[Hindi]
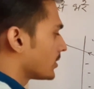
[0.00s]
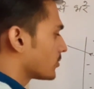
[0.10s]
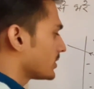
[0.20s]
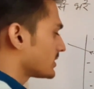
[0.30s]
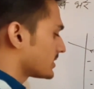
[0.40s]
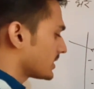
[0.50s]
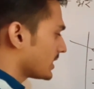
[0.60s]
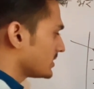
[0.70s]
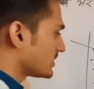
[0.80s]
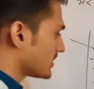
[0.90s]
तो ये
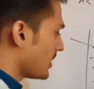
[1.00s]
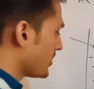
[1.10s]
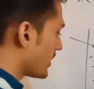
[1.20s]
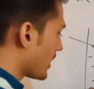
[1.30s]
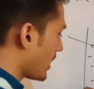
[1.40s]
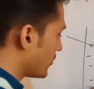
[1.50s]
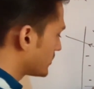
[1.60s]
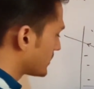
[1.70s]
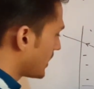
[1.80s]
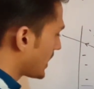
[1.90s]
सिक्का जिस तल पे रखा है
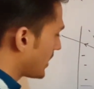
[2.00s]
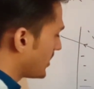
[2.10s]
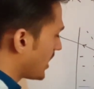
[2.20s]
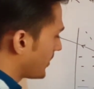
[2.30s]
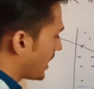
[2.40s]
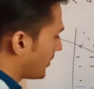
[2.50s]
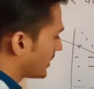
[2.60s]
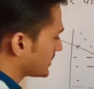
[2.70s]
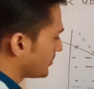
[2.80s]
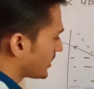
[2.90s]
उस तल का भी हमें
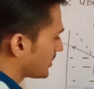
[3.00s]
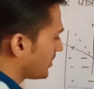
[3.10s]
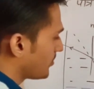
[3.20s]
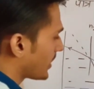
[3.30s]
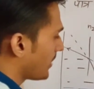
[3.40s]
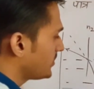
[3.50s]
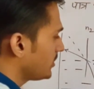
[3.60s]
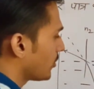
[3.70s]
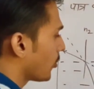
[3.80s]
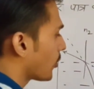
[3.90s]
आभासी प्रतिबिंब प्राप्त
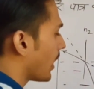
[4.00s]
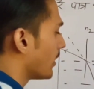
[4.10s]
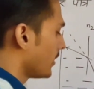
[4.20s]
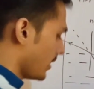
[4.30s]
होगा